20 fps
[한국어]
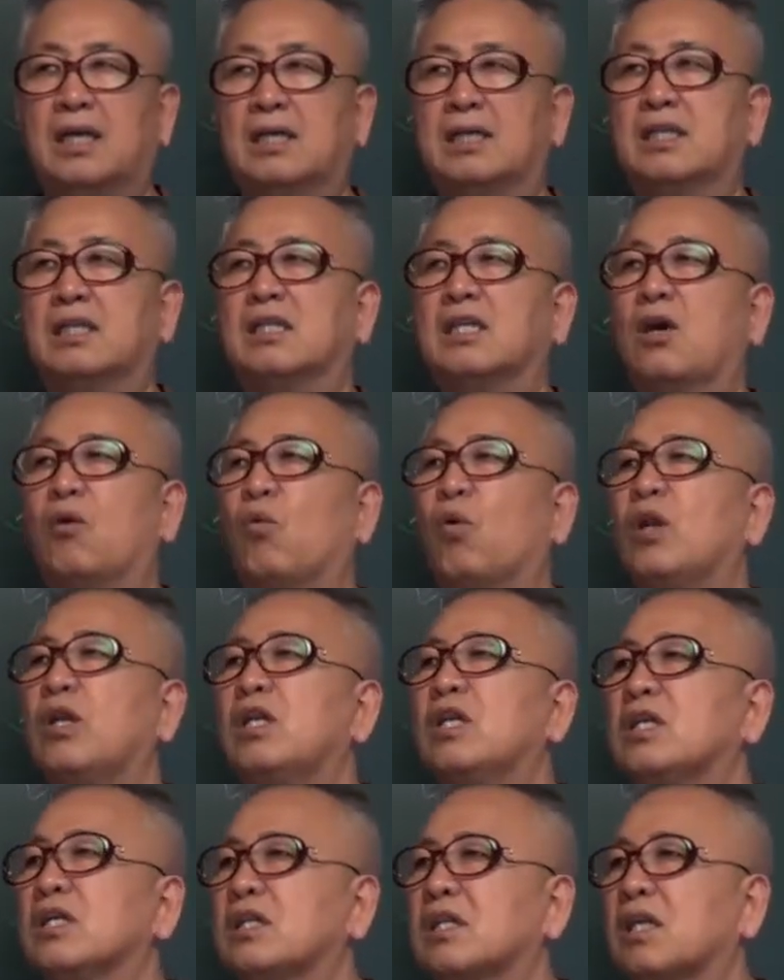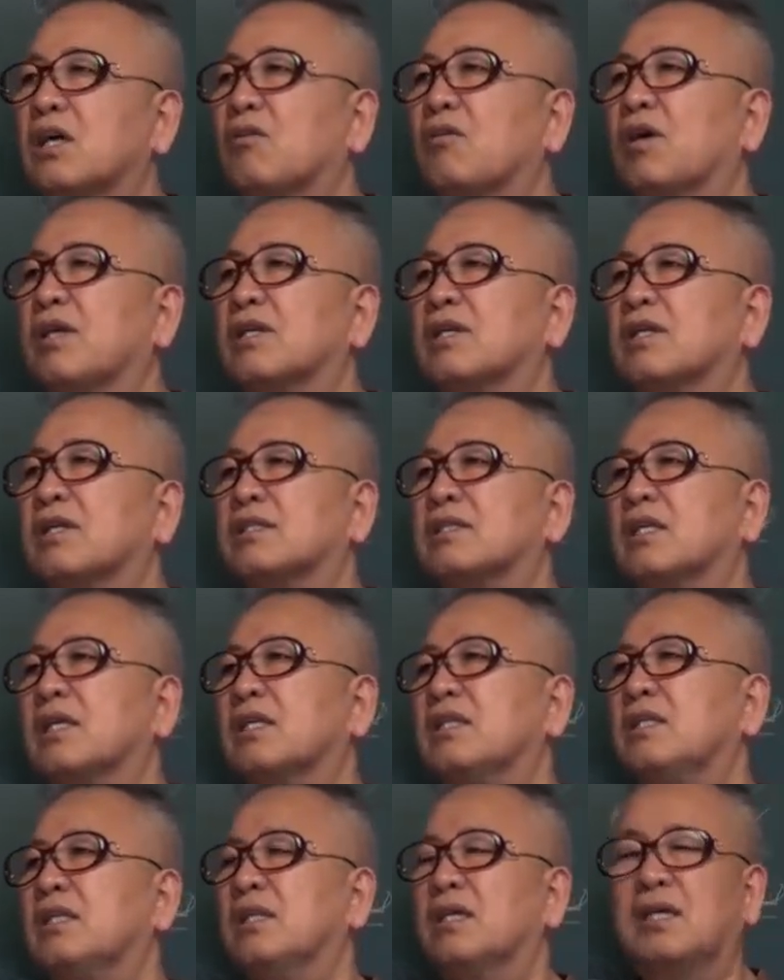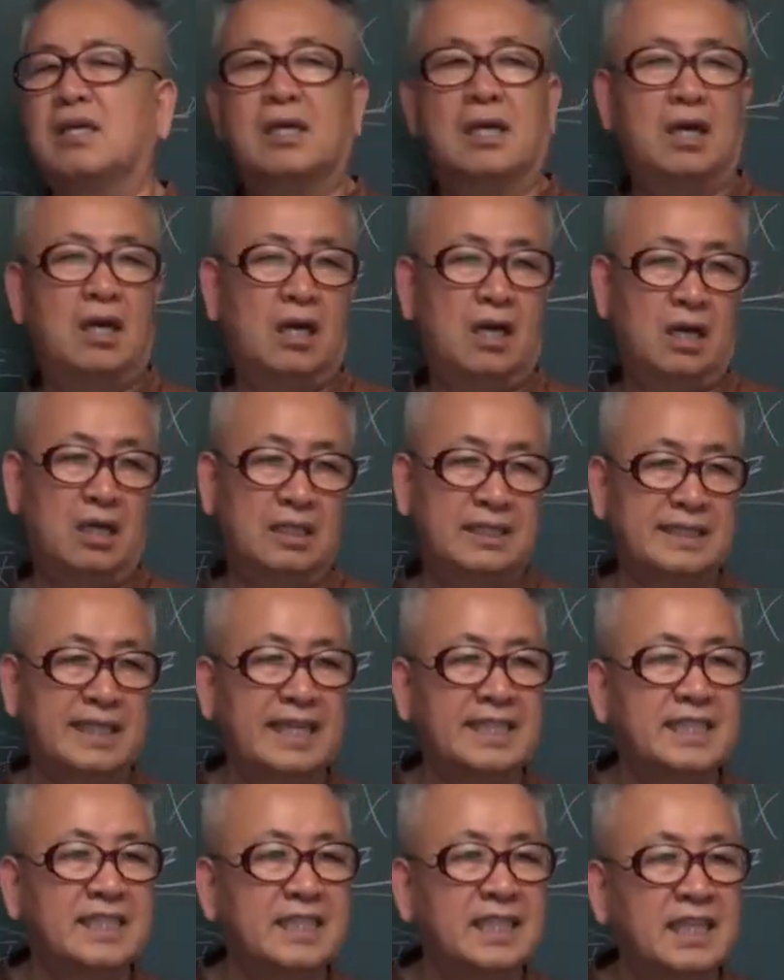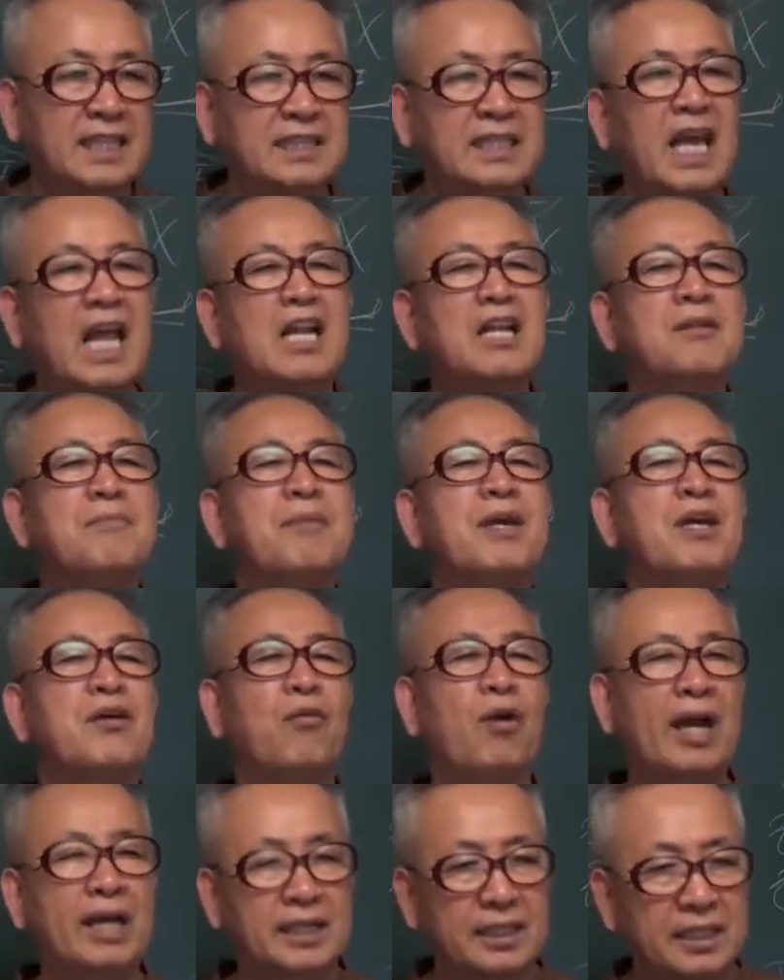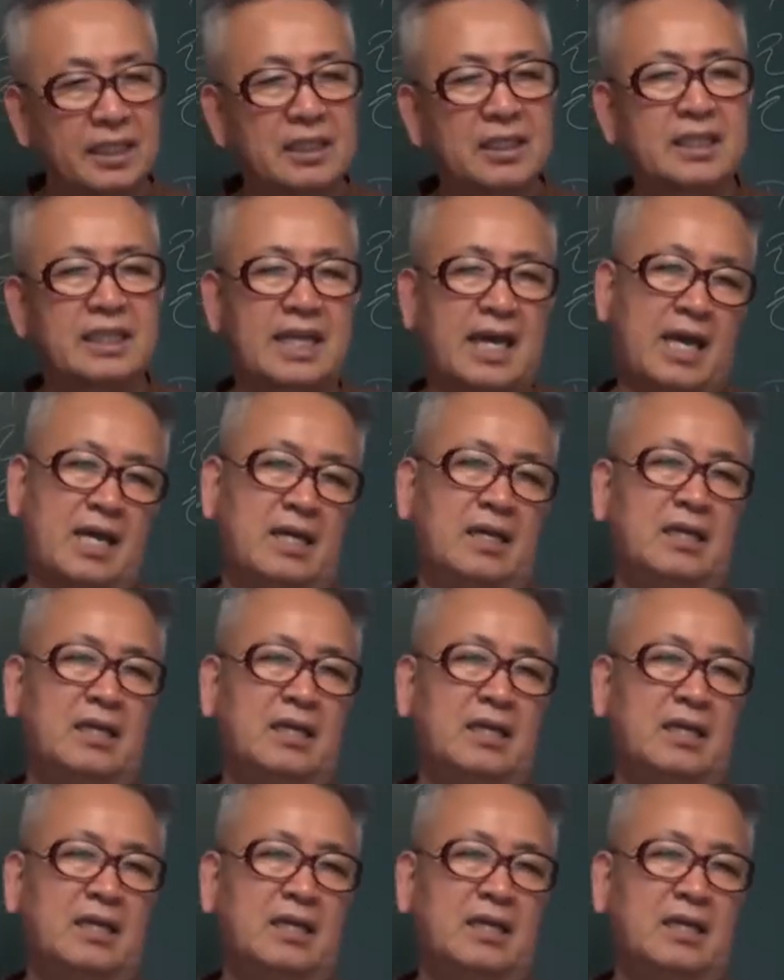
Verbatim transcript: 그러니까 원령이라고 하는 것은 어, 자신의 삶의 환경이다